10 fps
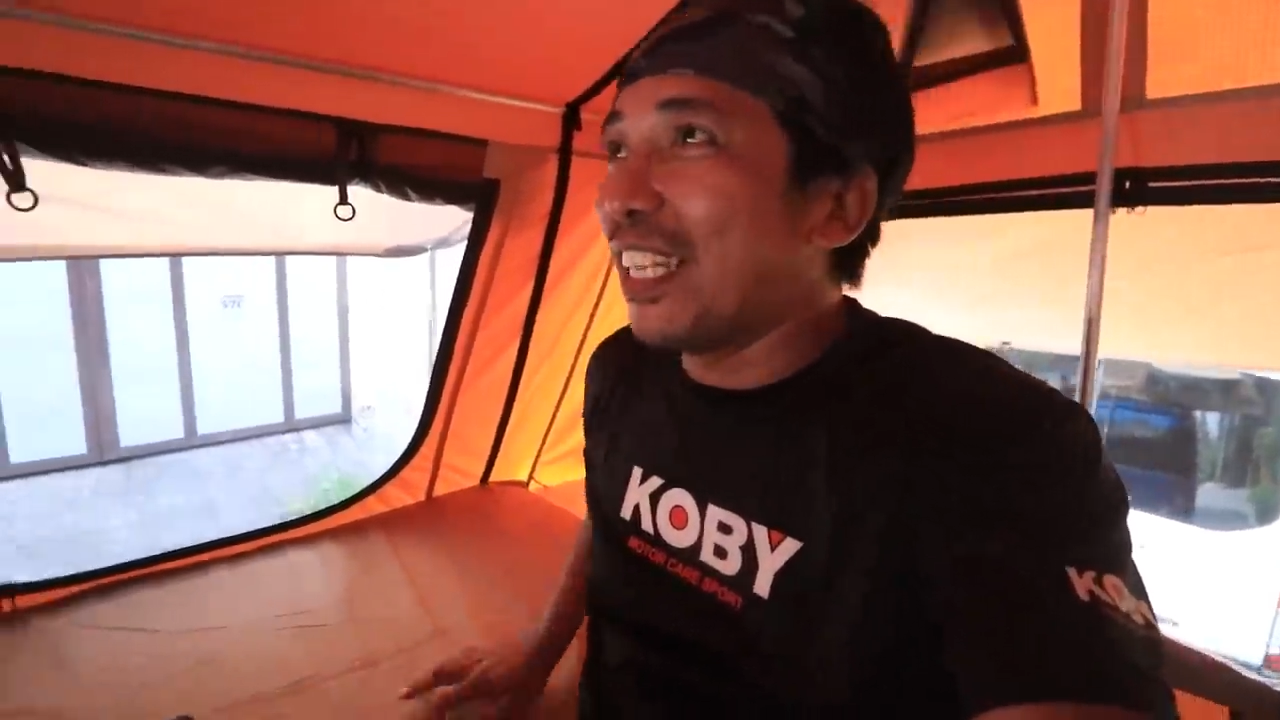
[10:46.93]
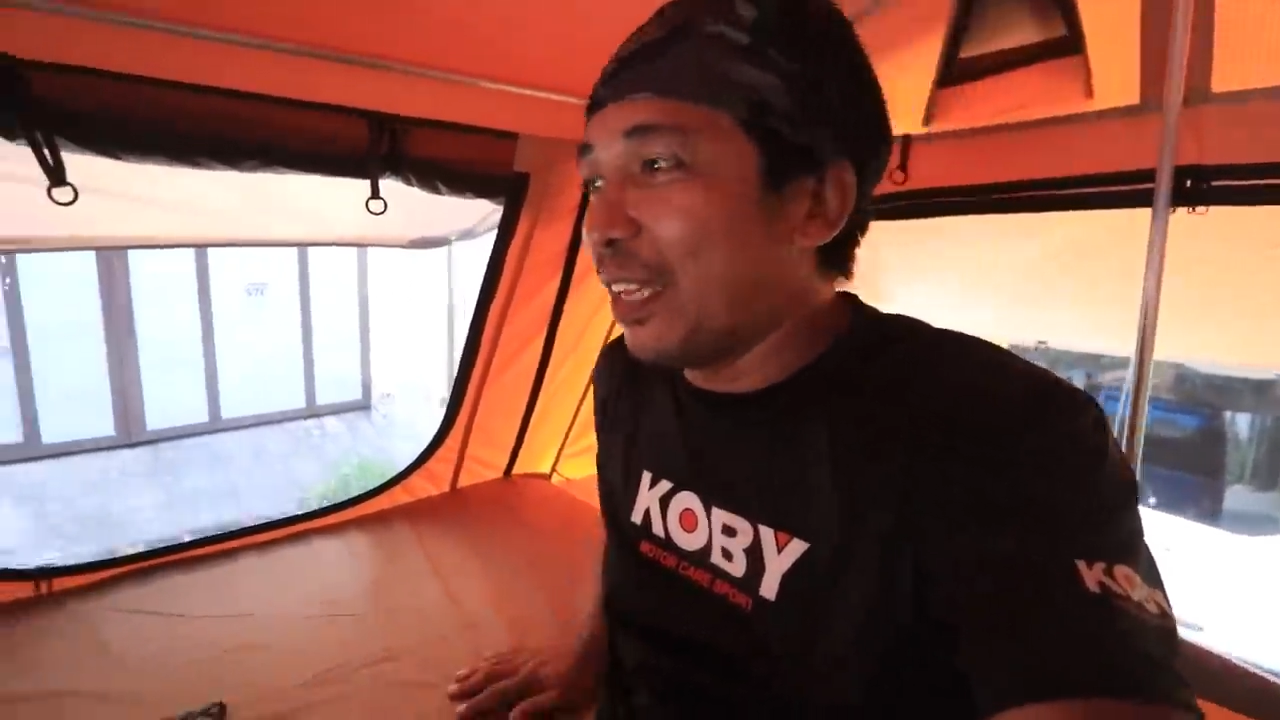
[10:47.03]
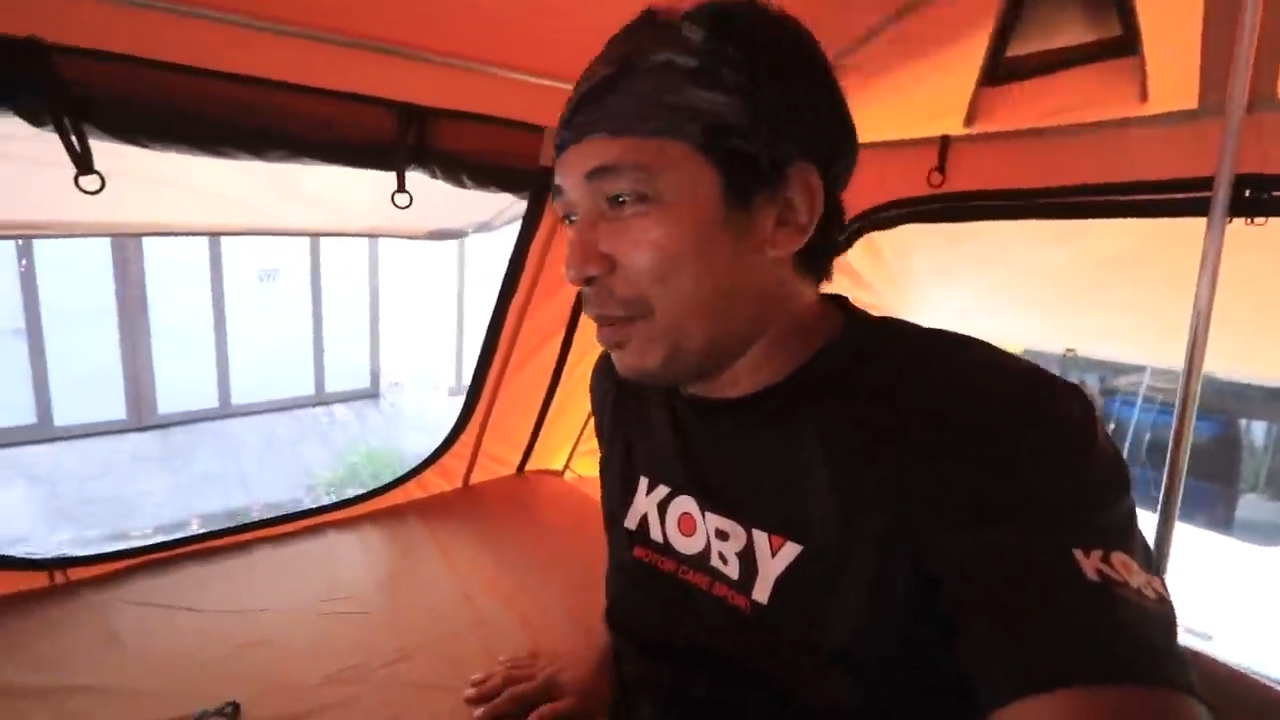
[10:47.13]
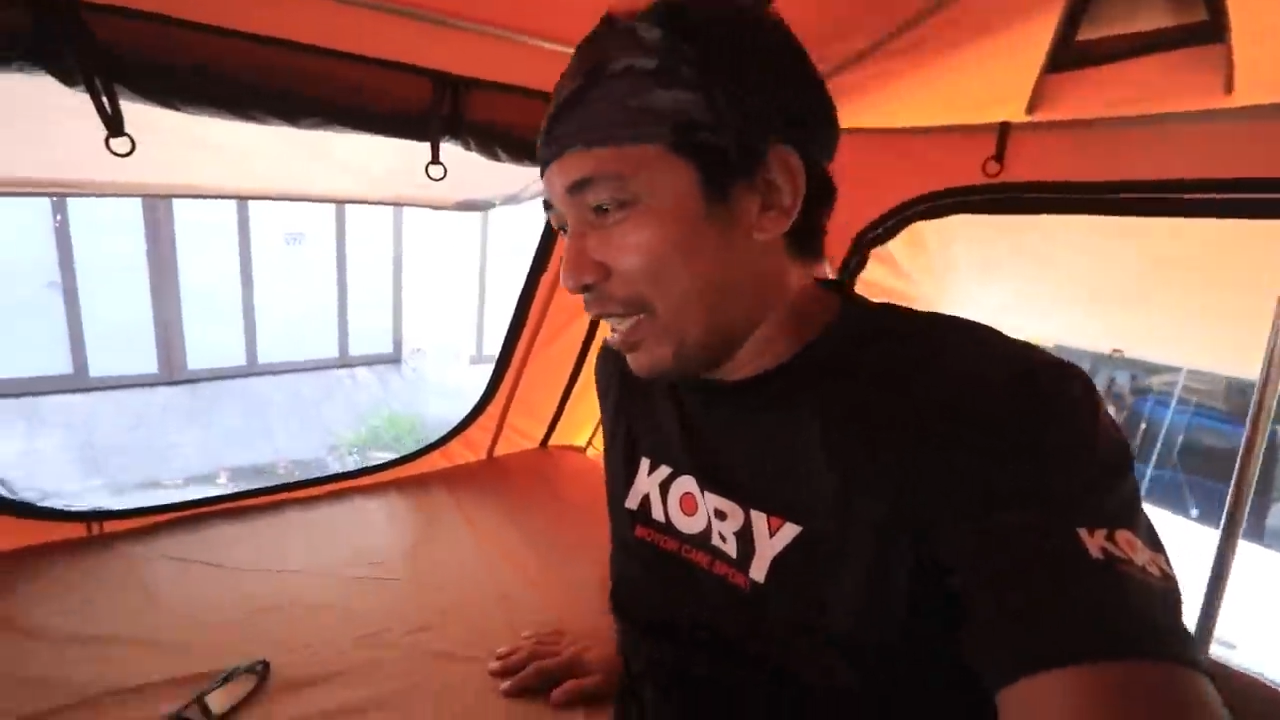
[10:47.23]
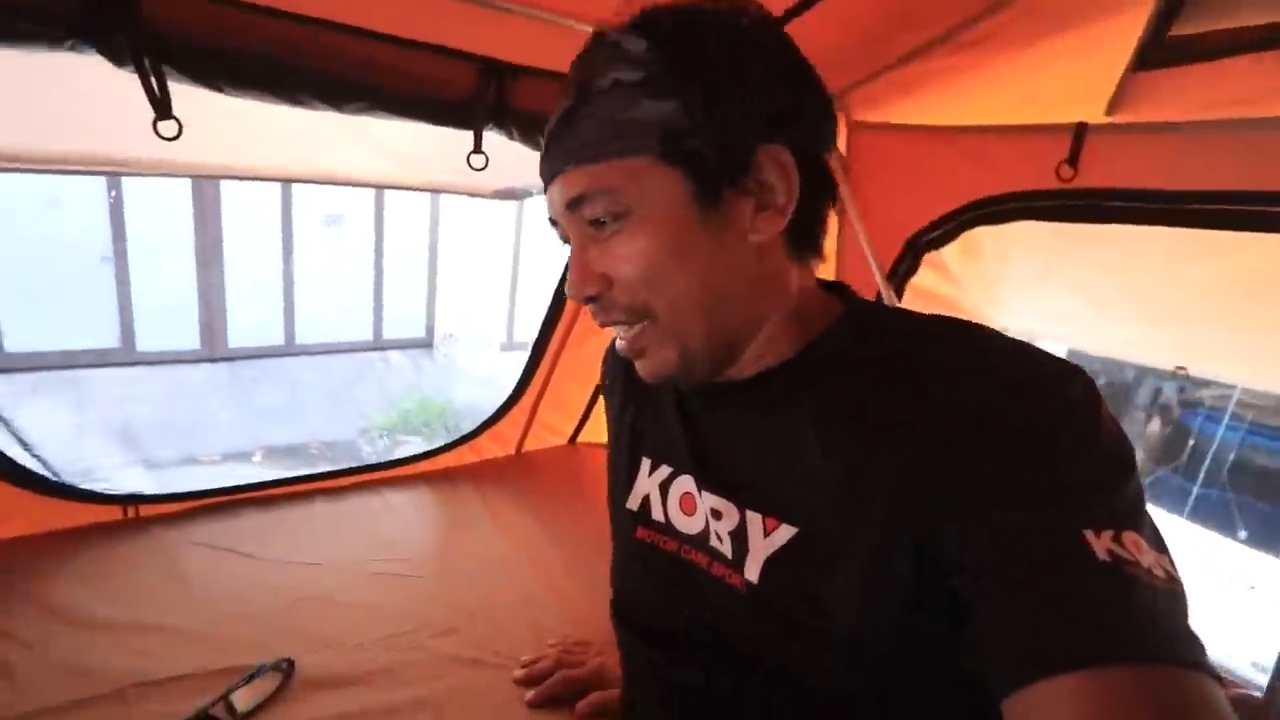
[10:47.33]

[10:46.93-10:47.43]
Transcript: salamat